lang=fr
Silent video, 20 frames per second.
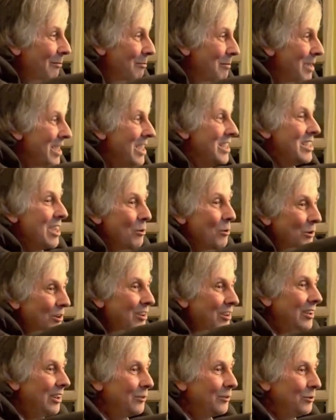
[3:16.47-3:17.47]
Mais il y a
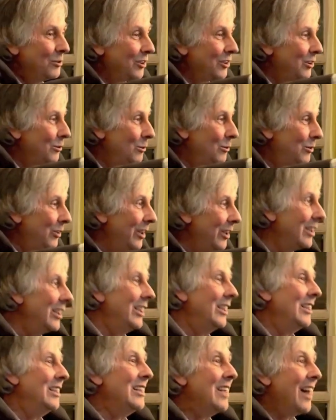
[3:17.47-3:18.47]
aussi l'industrie culturelle.
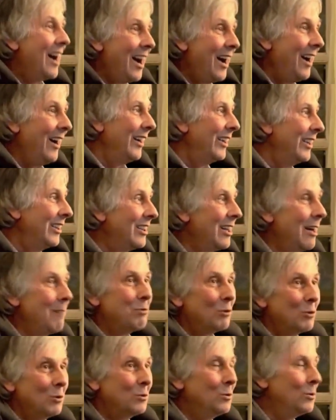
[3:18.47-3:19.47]
Et là, et là,
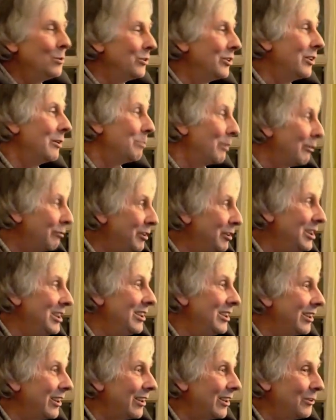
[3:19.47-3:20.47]
pour le coup, on n'a pas
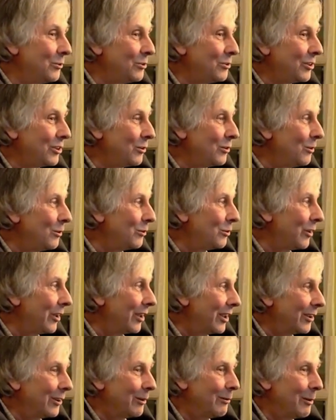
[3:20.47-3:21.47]
fini avec l'industrie culturelle.